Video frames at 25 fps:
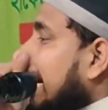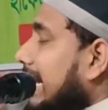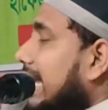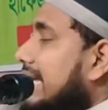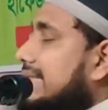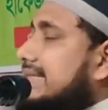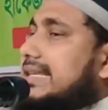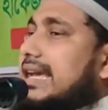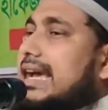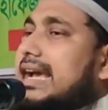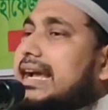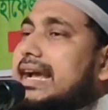
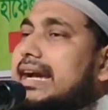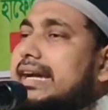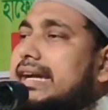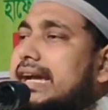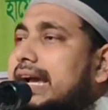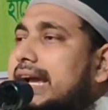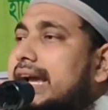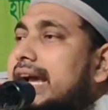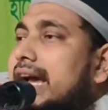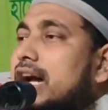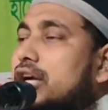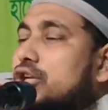নেচে
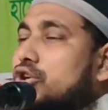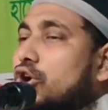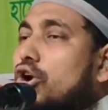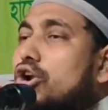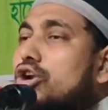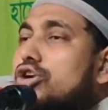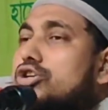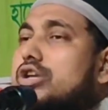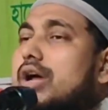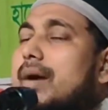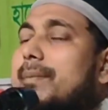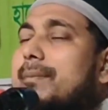গিয়ে
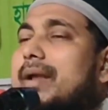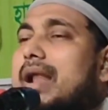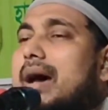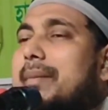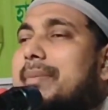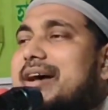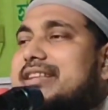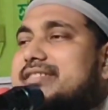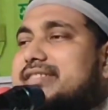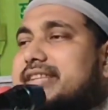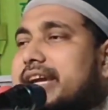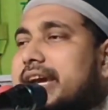ঢল টপলা
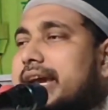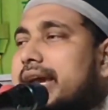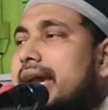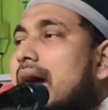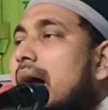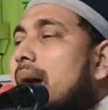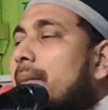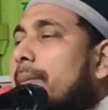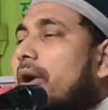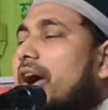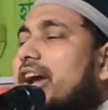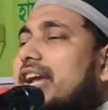বাজে
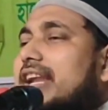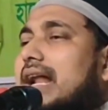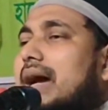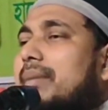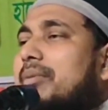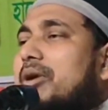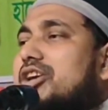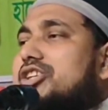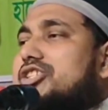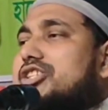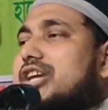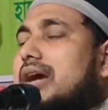পয়লা
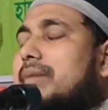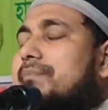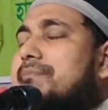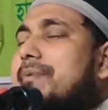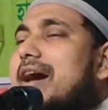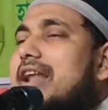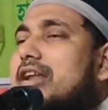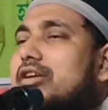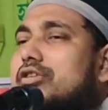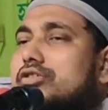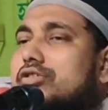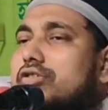বৈশাখ
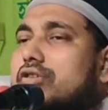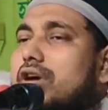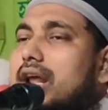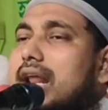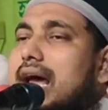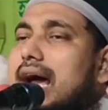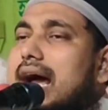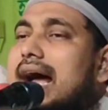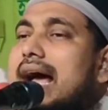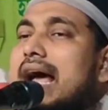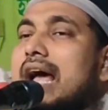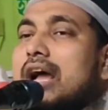পালন
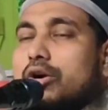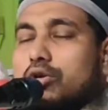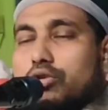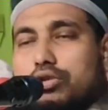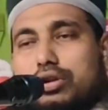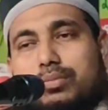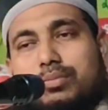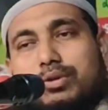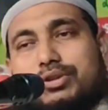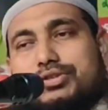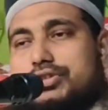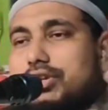করা
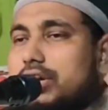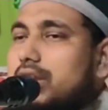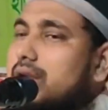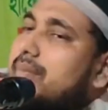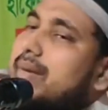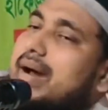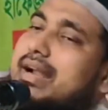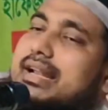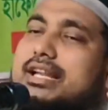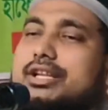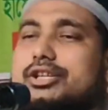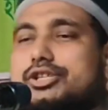কোনো
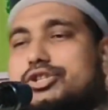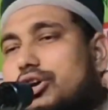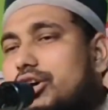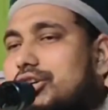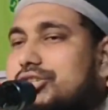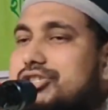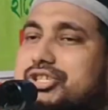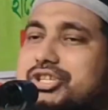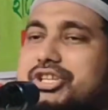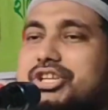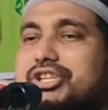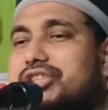মুসলমানের
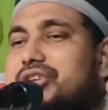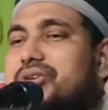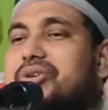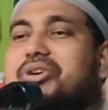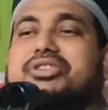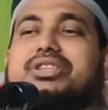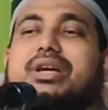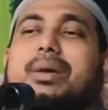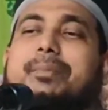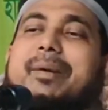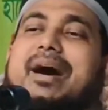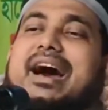সংস্কৃতি
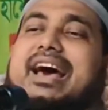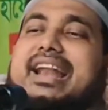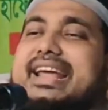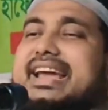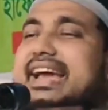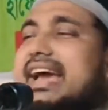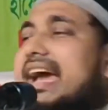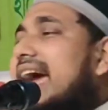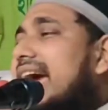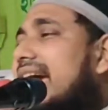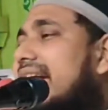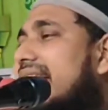হতে
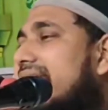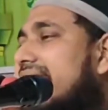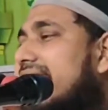পারে